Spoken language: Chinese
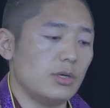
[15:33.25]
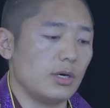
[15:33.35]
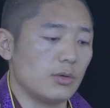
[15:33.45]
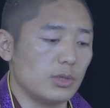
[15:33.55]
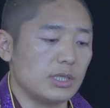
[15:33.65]

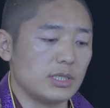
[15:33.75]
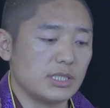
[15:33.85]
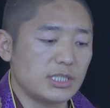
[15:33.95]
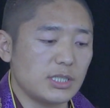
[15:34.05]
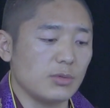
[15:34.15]
呃或者是
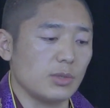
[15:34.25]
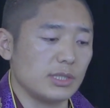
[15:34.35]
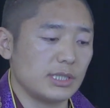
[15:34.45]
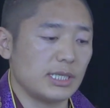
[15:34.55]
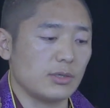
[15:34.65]
自我
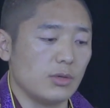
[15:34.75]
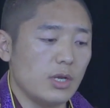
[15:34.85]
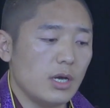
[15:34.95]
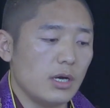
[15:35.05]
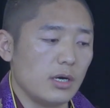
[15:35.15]
的这种
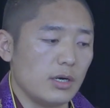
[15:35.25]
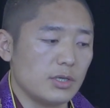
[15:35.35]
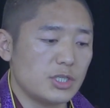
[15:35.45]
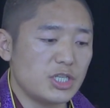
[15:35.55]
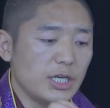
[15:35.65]
呃
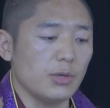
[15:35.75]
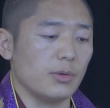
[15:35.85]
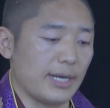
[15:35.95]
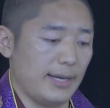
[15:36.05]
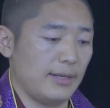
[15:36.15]
师友
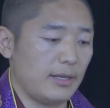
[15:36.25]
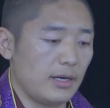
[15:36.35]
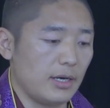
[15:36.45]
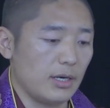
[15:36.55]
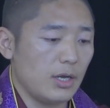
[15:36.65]
感
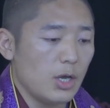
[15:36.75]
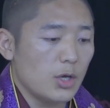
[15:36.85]
啊，